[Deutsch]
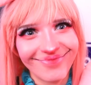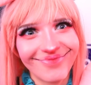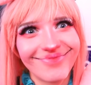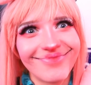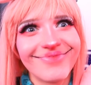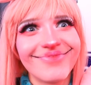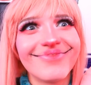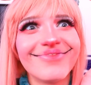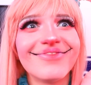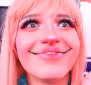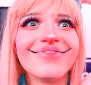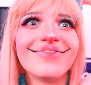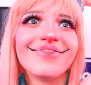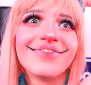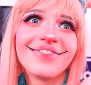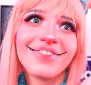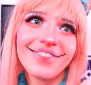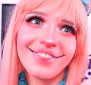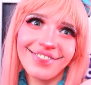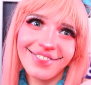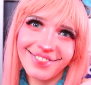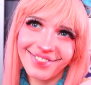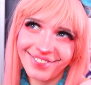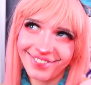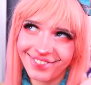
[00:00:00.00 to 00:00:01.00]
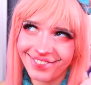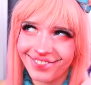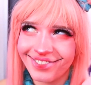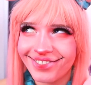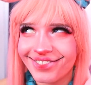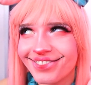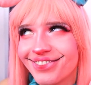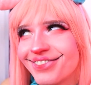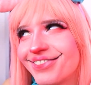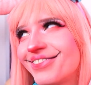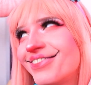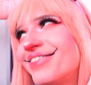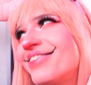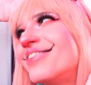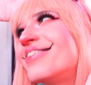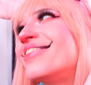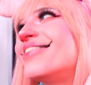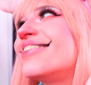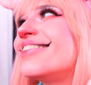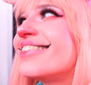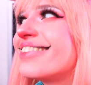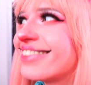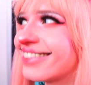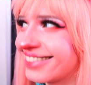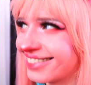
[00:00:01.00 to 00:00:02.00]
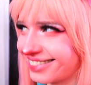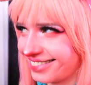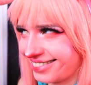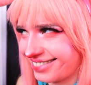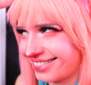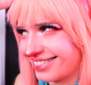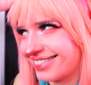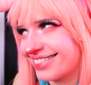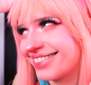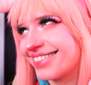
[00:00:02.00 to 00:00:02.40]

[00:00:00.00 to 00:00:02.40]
Wunderbar. Du hast absolut recht,